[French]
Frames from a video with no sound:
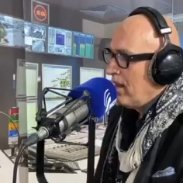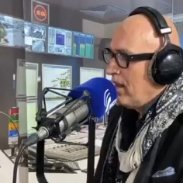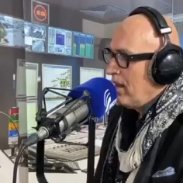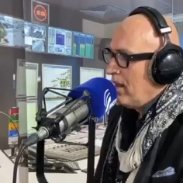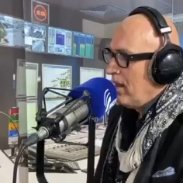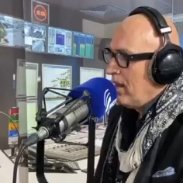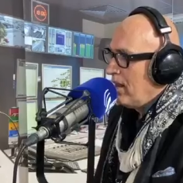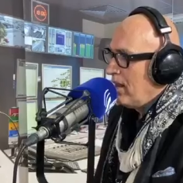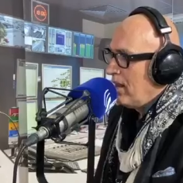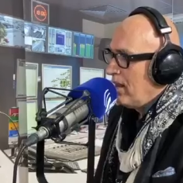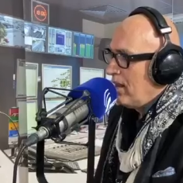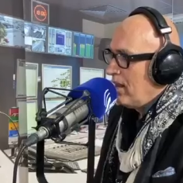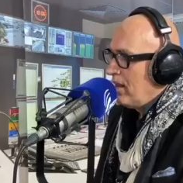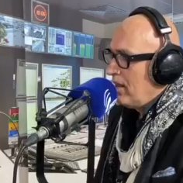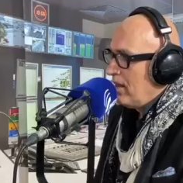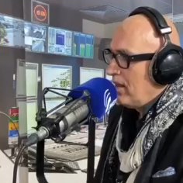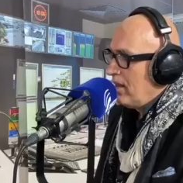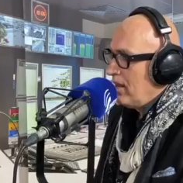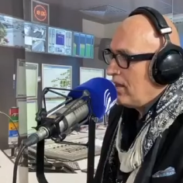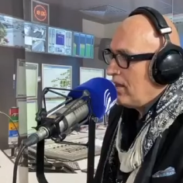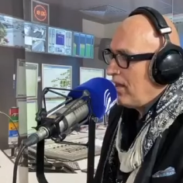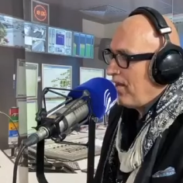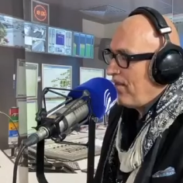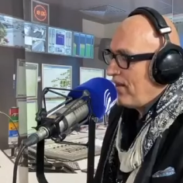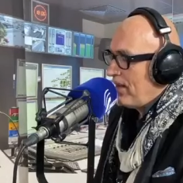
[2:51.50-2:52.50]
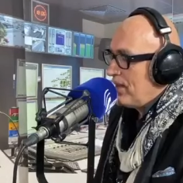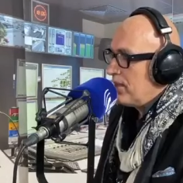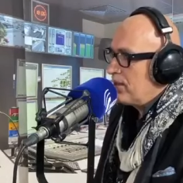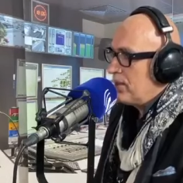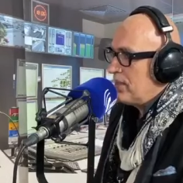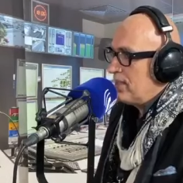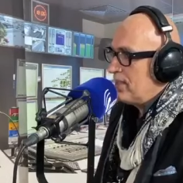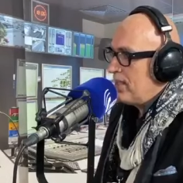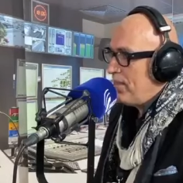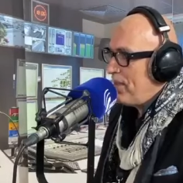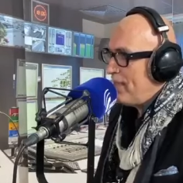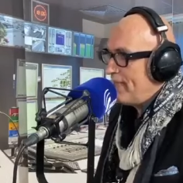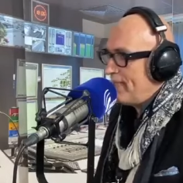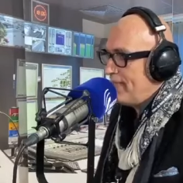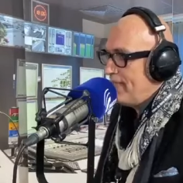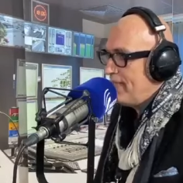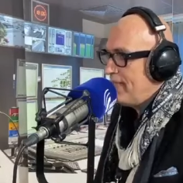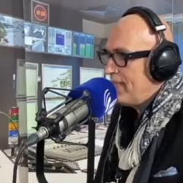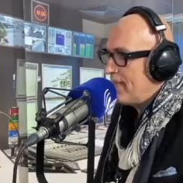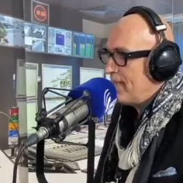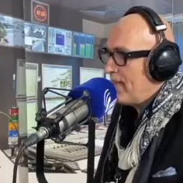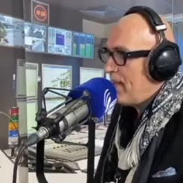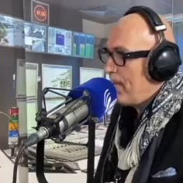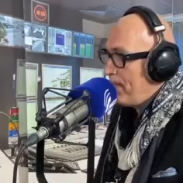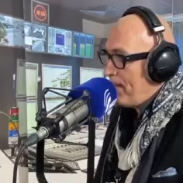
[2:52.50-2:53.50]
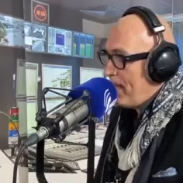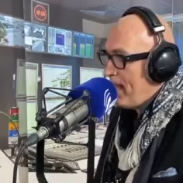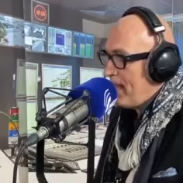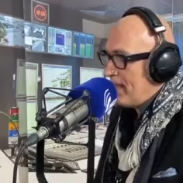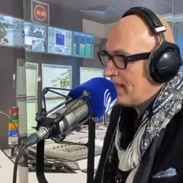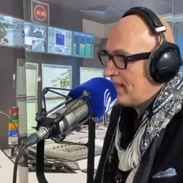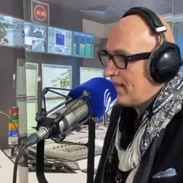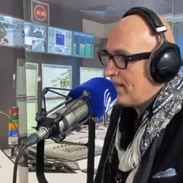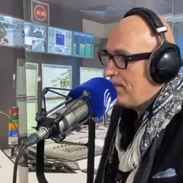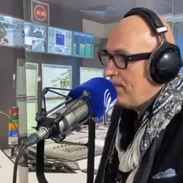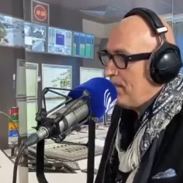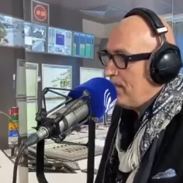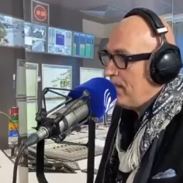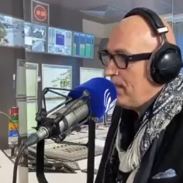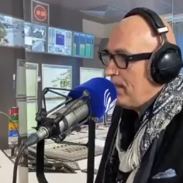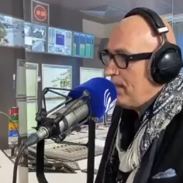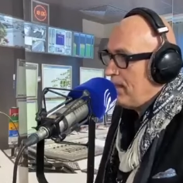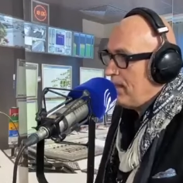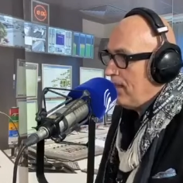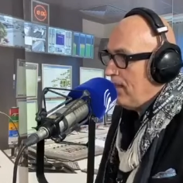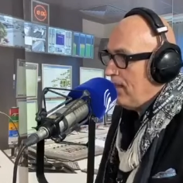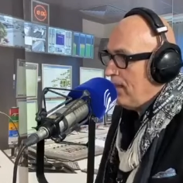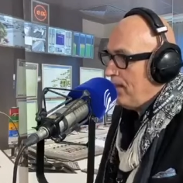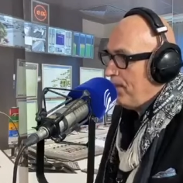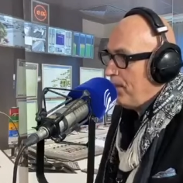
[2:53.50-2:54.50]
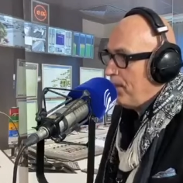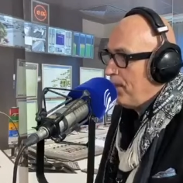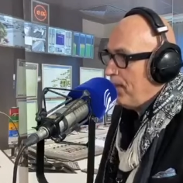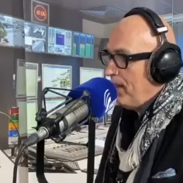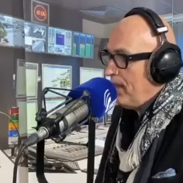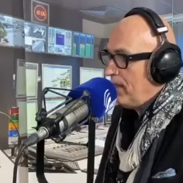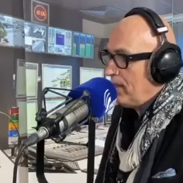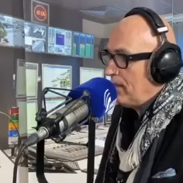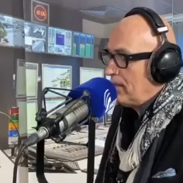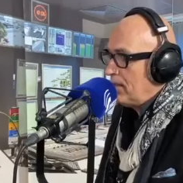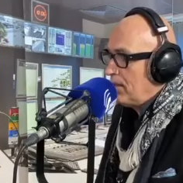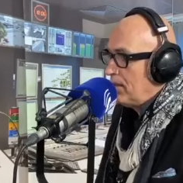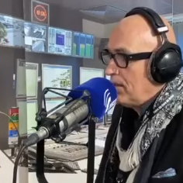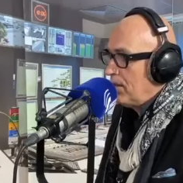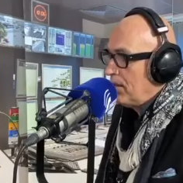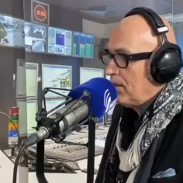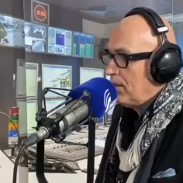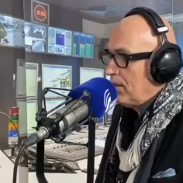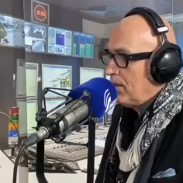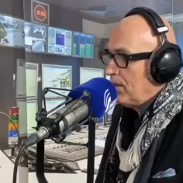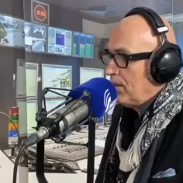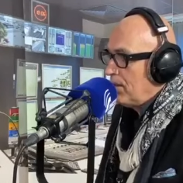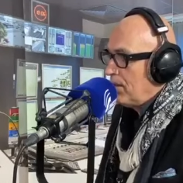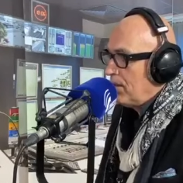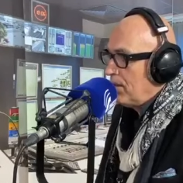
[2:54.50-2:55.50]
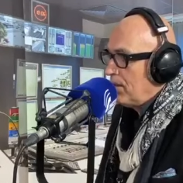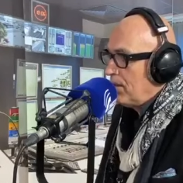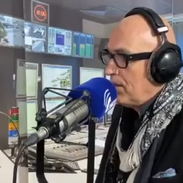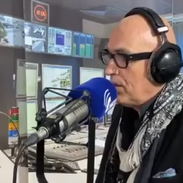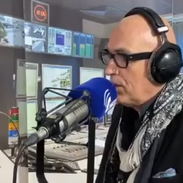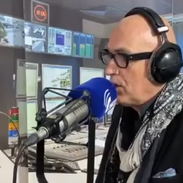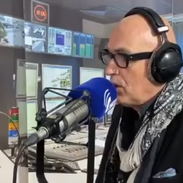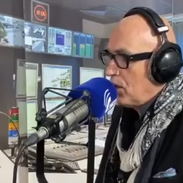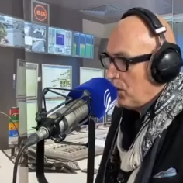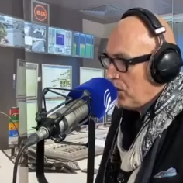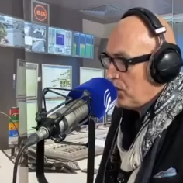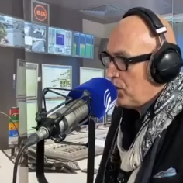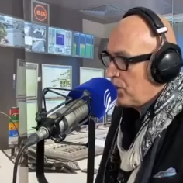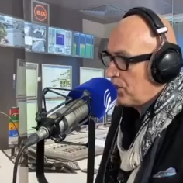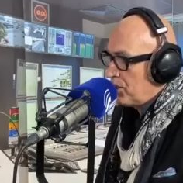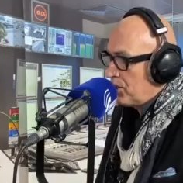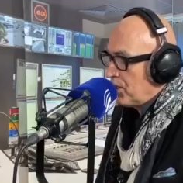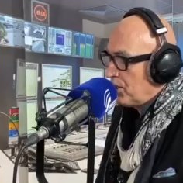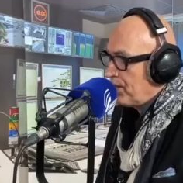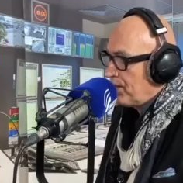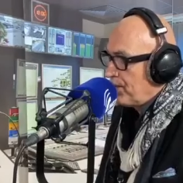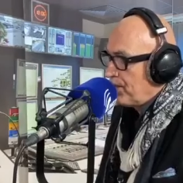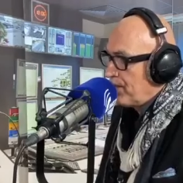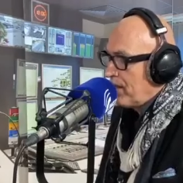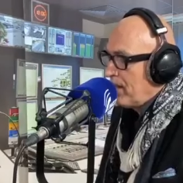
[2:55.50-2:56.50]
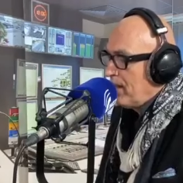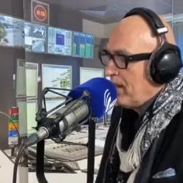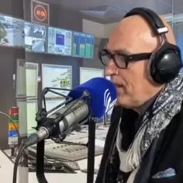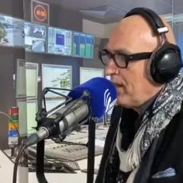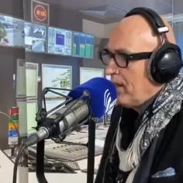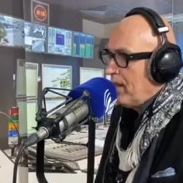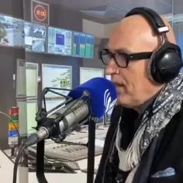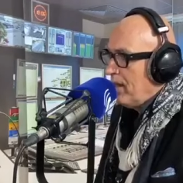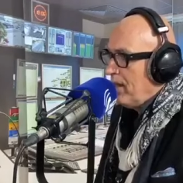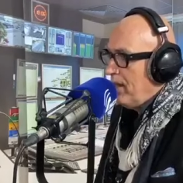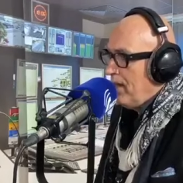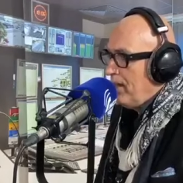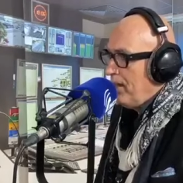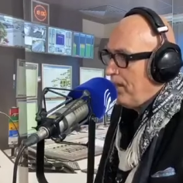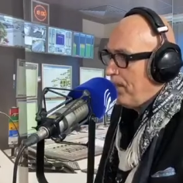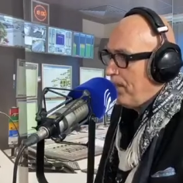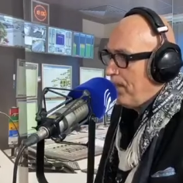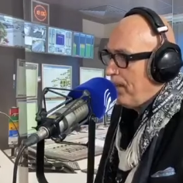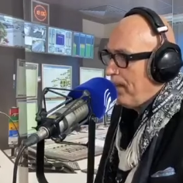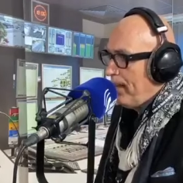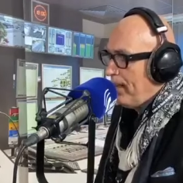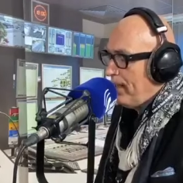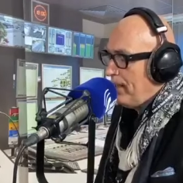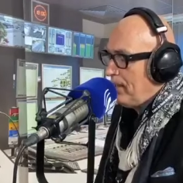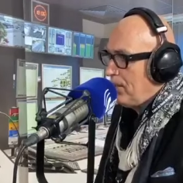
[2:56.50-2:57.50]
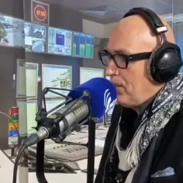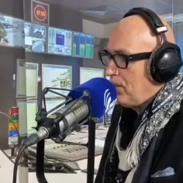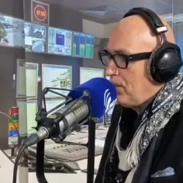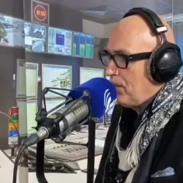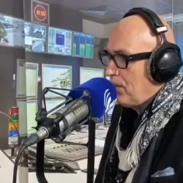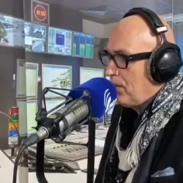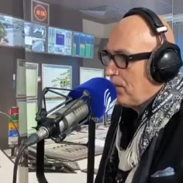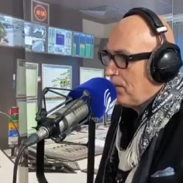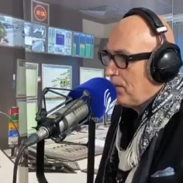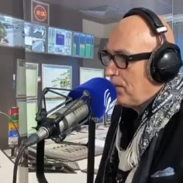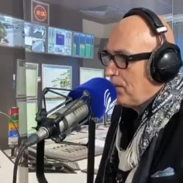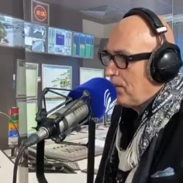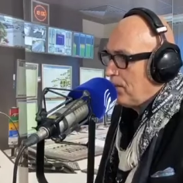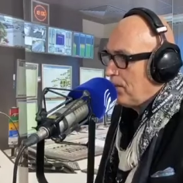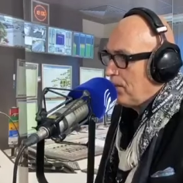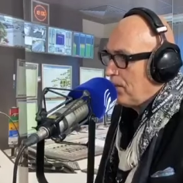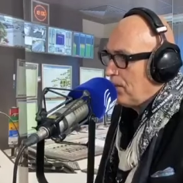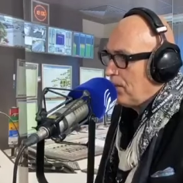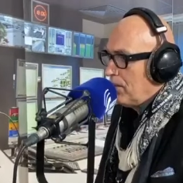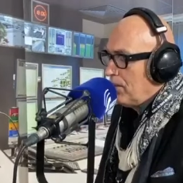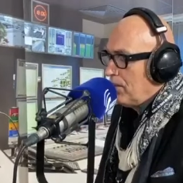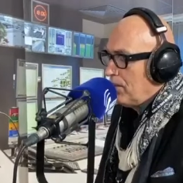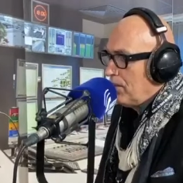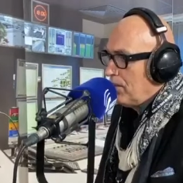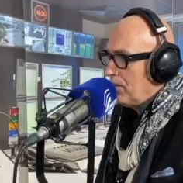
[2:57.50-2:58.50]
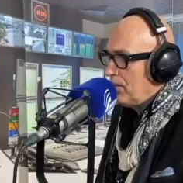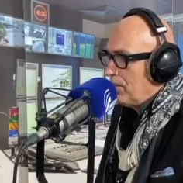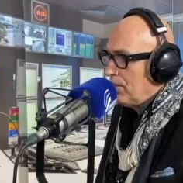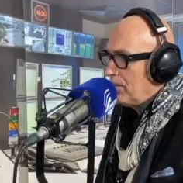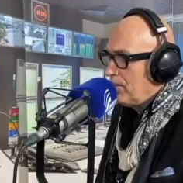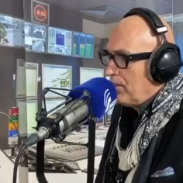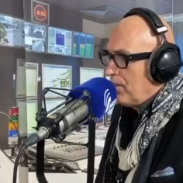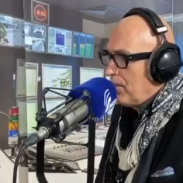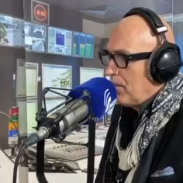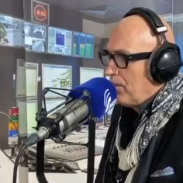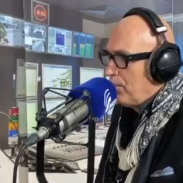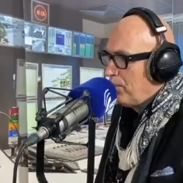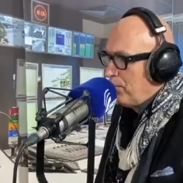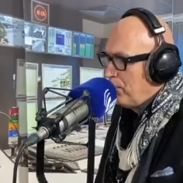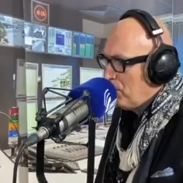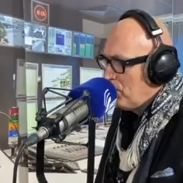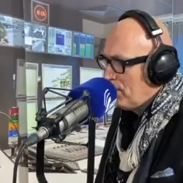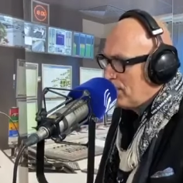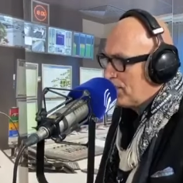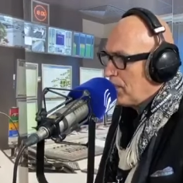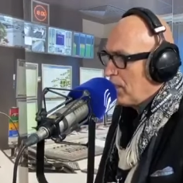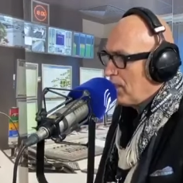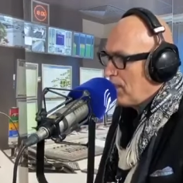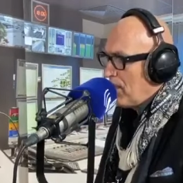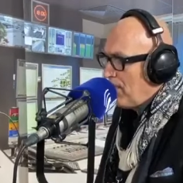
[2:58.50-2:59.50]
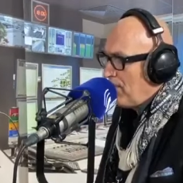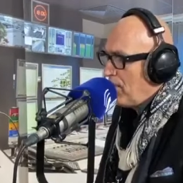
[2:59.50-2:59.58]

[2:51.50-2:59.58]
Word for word: Euh, enfin, je ne sais pas s'il y a de la place, mais les poètes euh, creusent. Les poètes euh, poussent en